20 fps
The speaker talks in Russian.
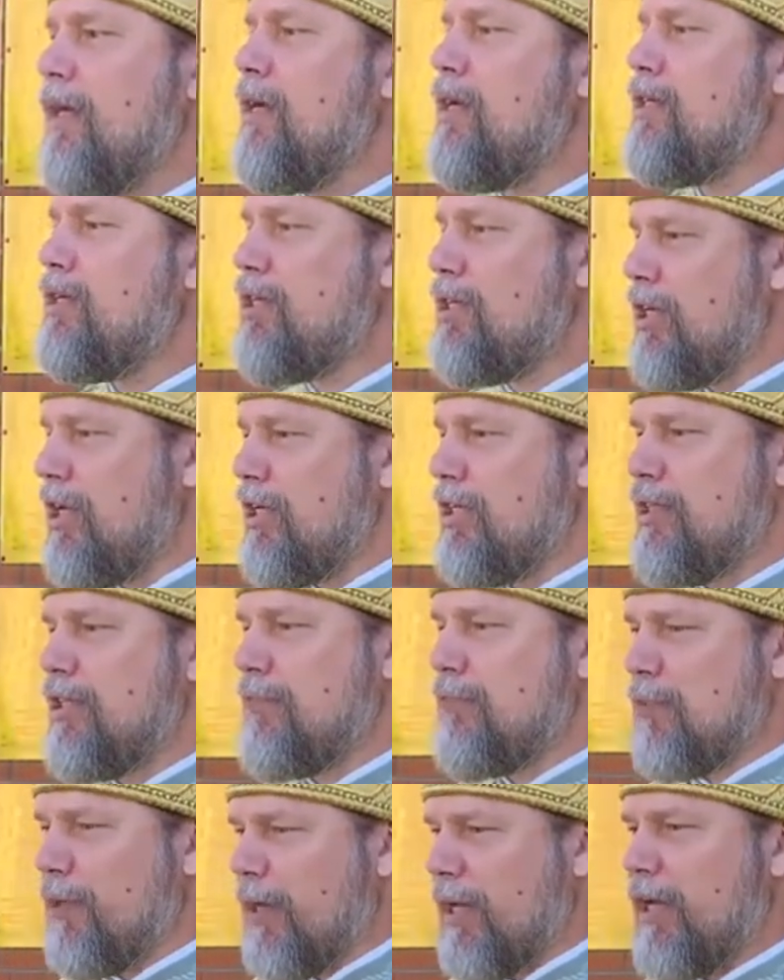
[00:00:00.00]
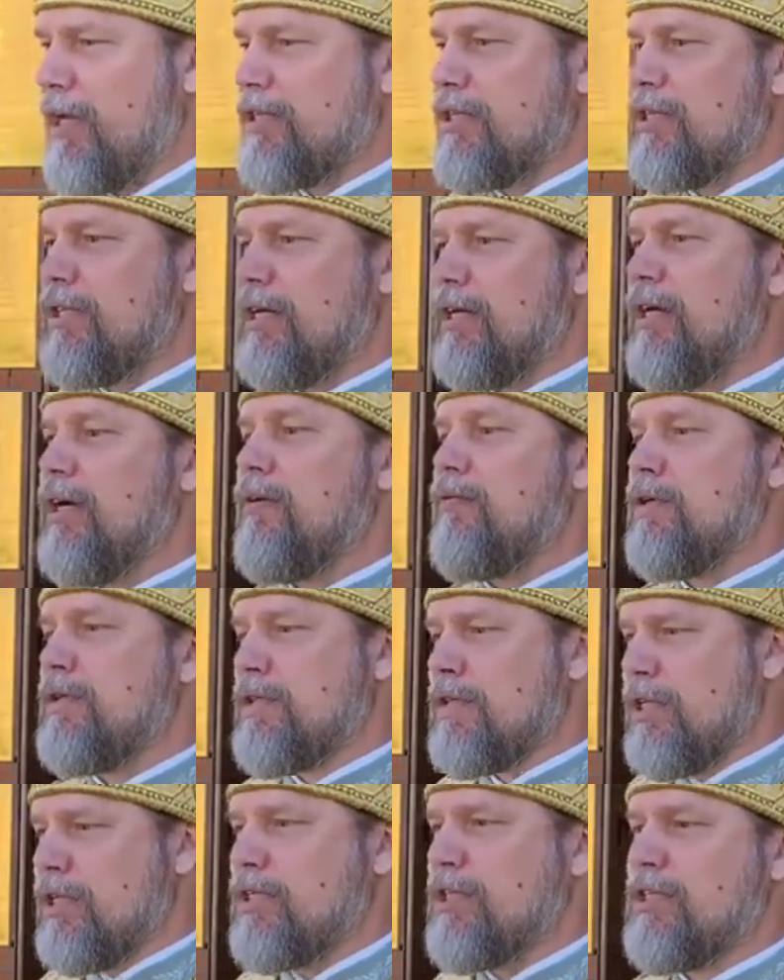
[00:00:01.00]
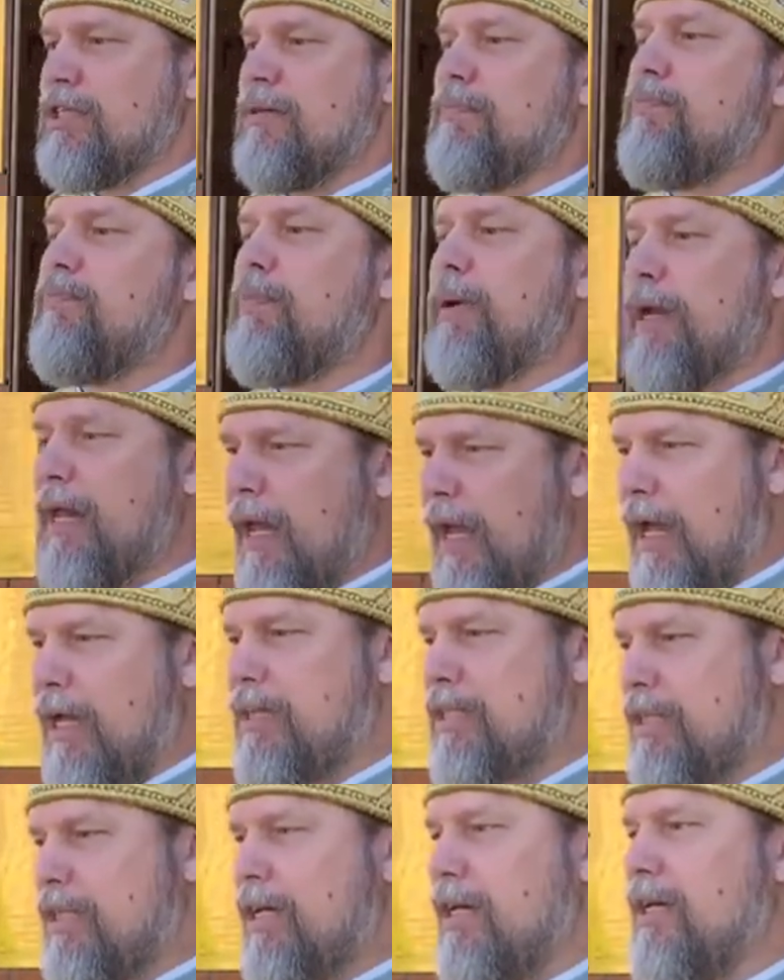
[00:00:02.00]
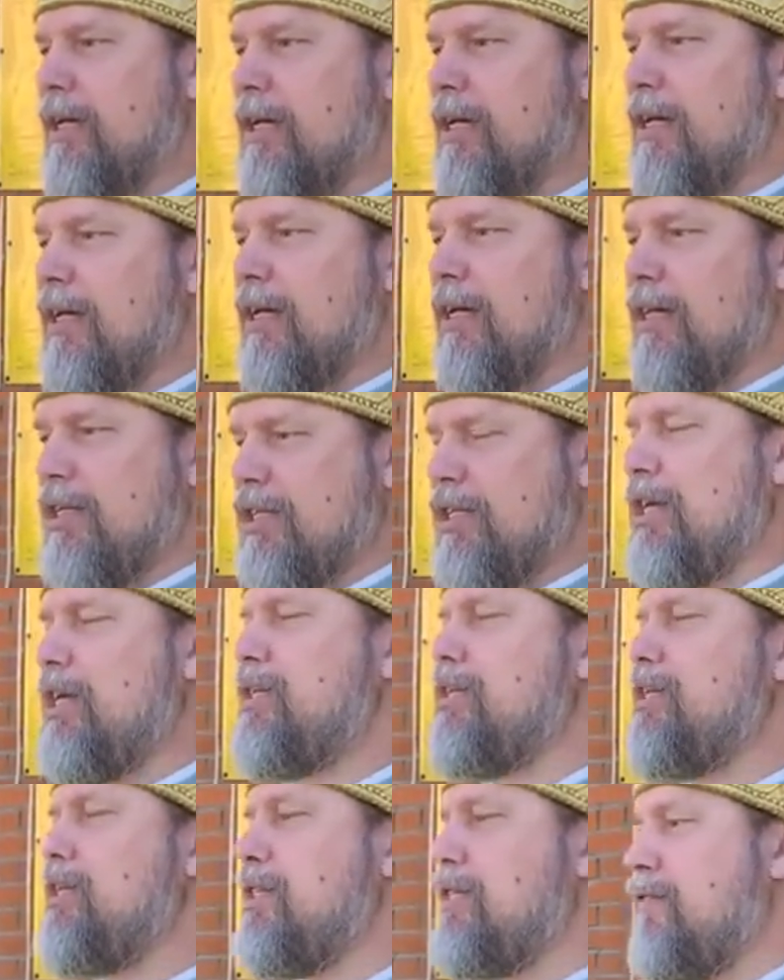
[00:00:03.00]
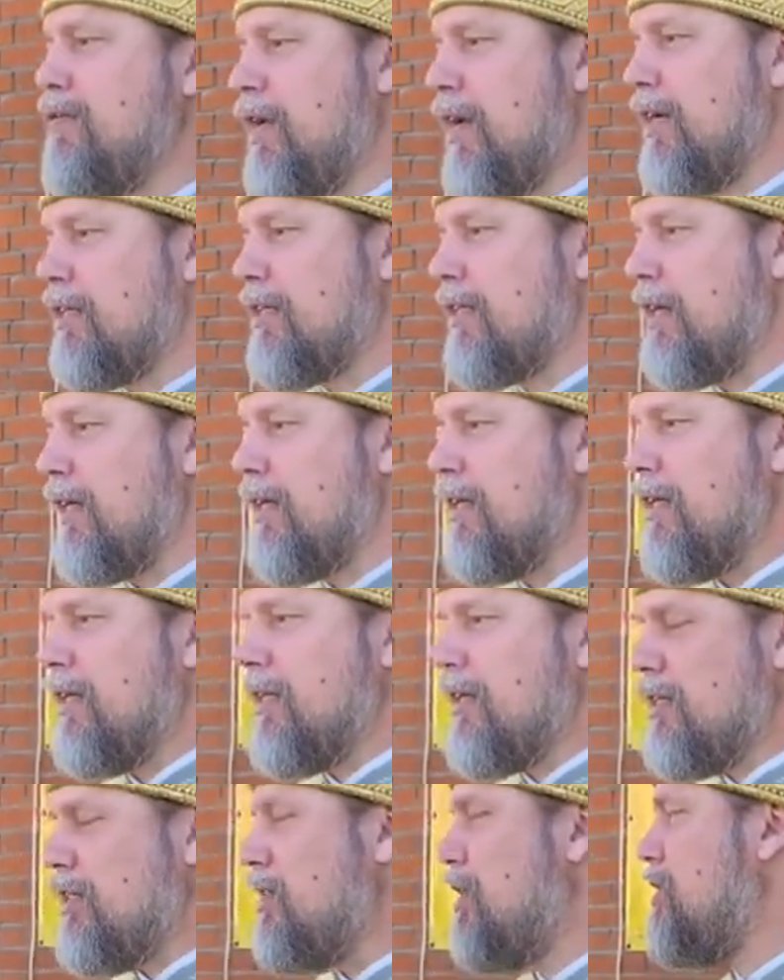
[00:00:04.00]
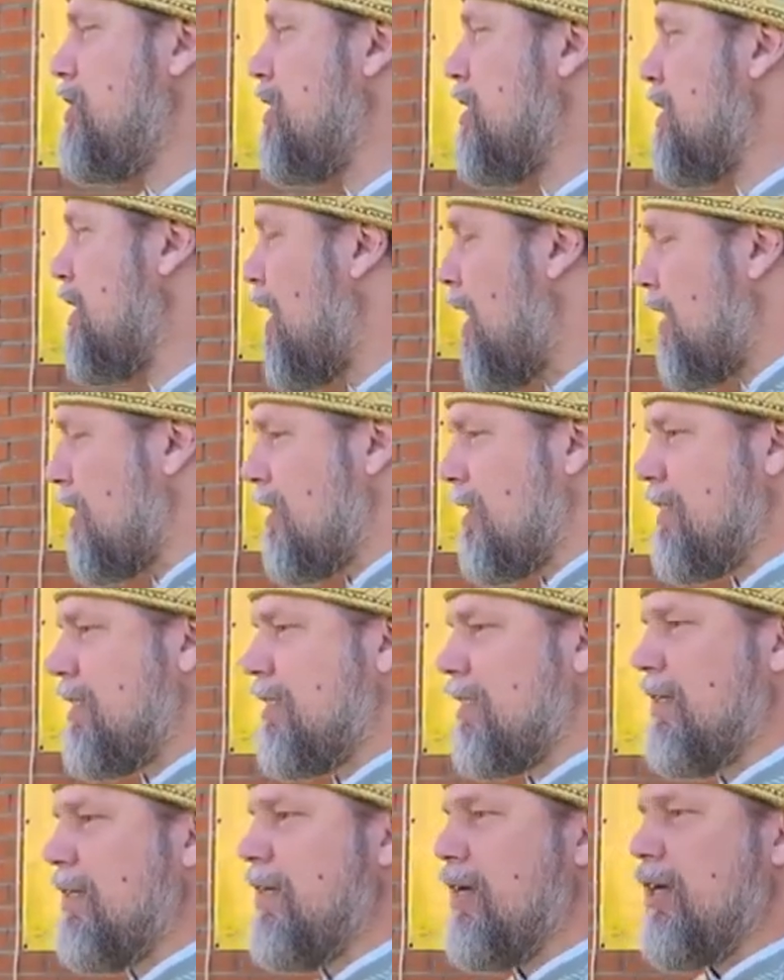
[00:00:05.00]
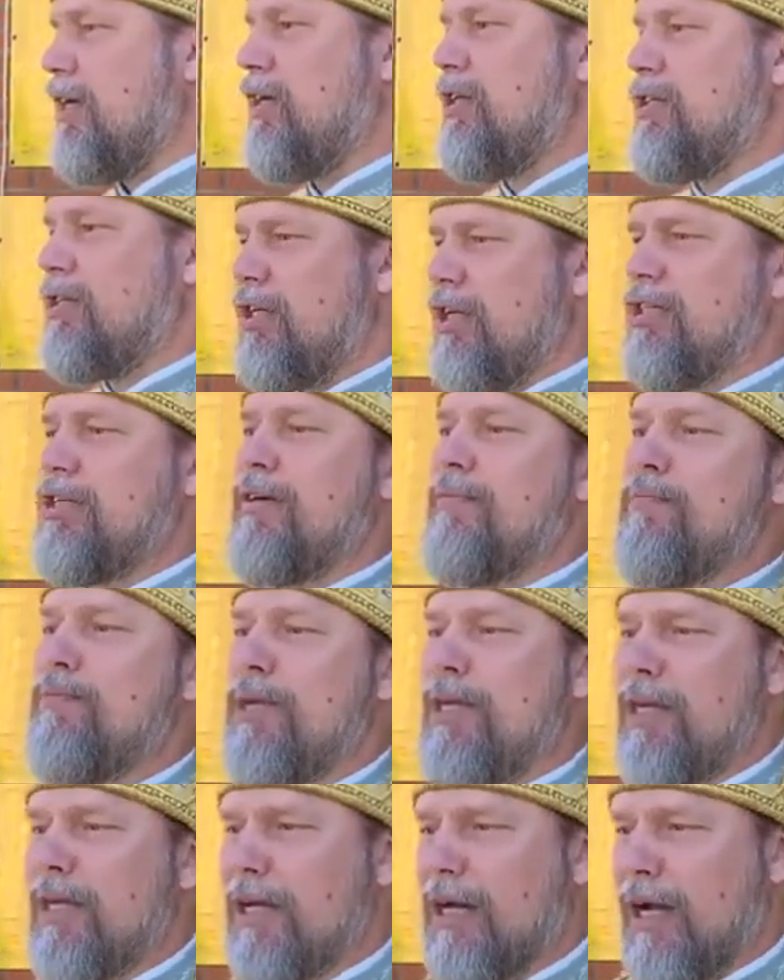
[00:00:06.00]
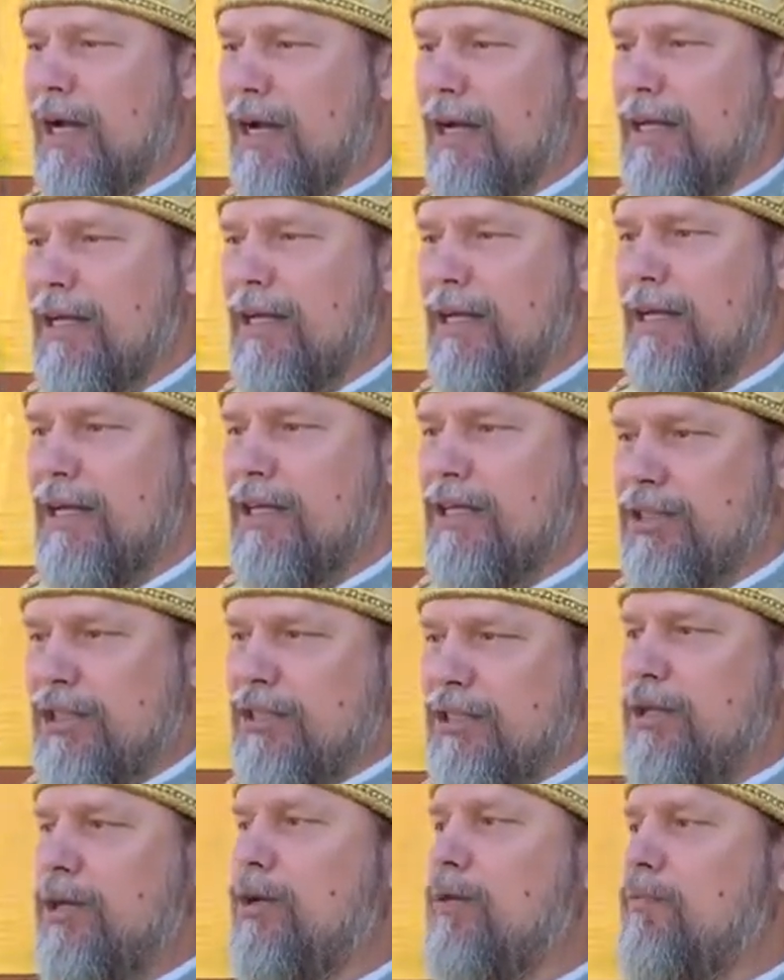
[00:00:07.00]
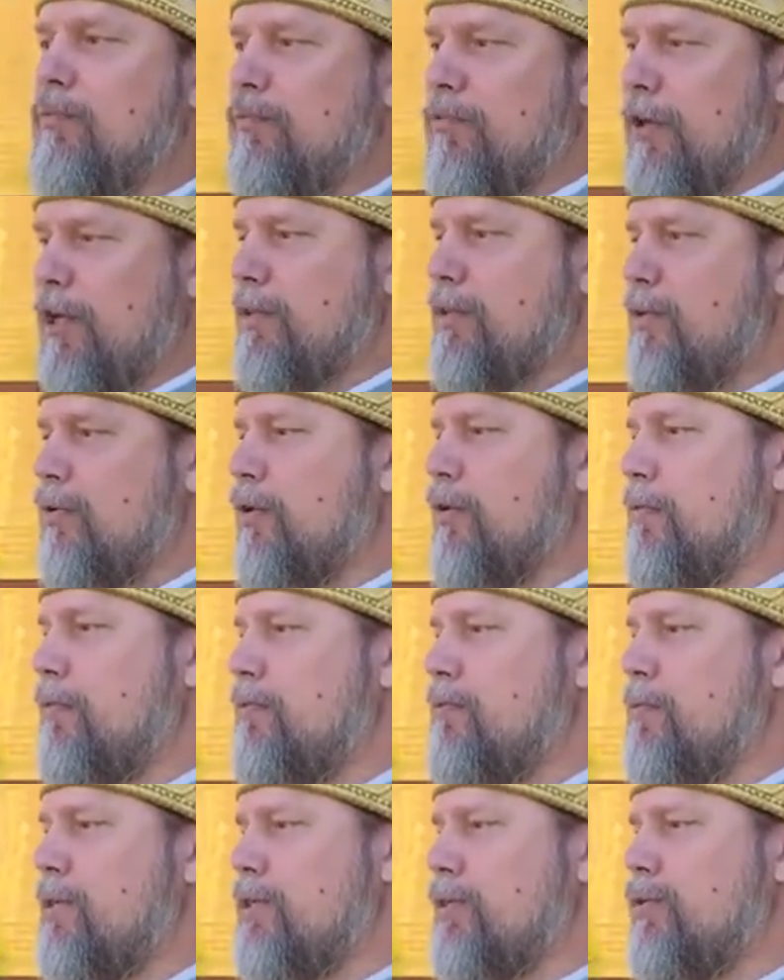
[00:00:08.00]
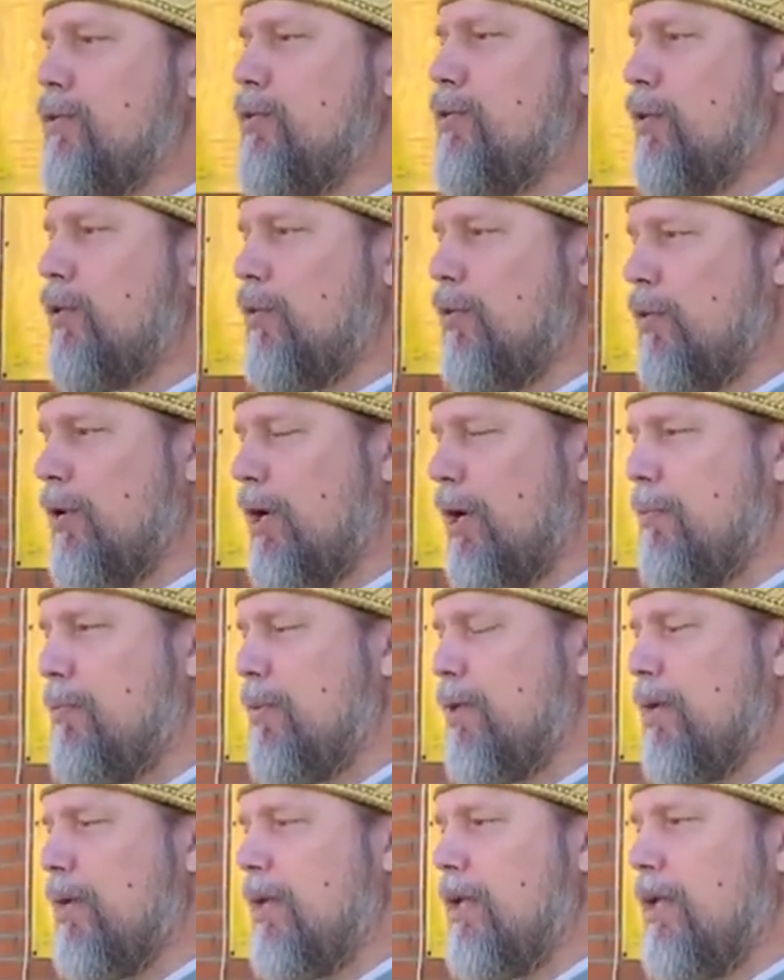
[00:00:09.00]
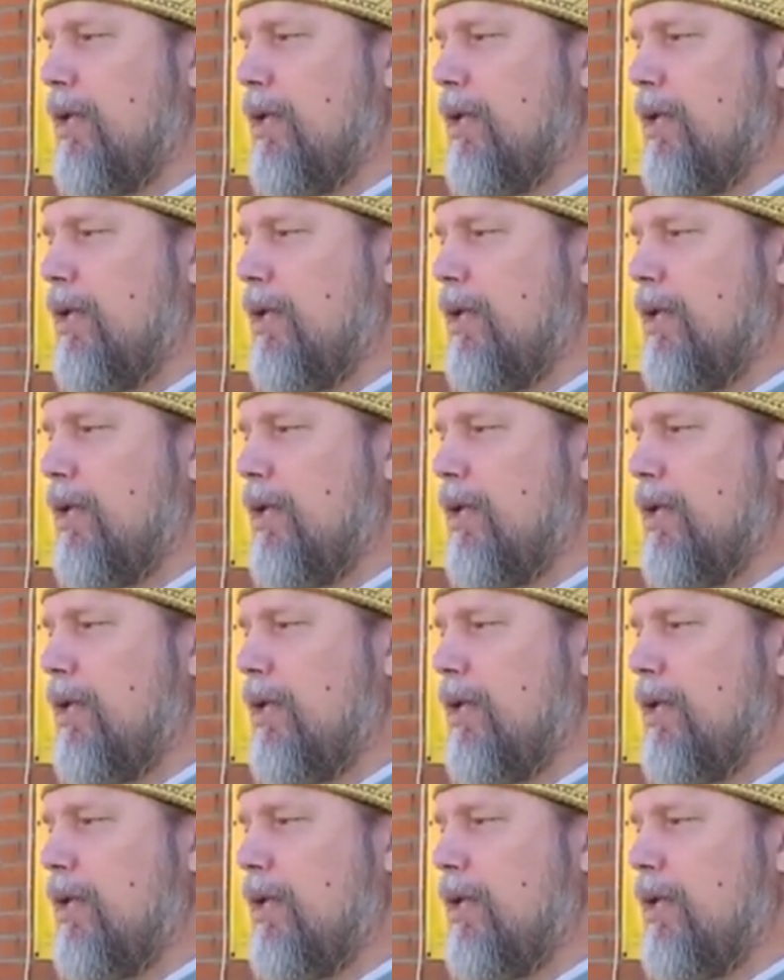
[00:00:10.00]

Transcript: Ищите прежде, вы слышите, прежде ищите света, ищите радости, ищите мира, ищите любви друг между другом.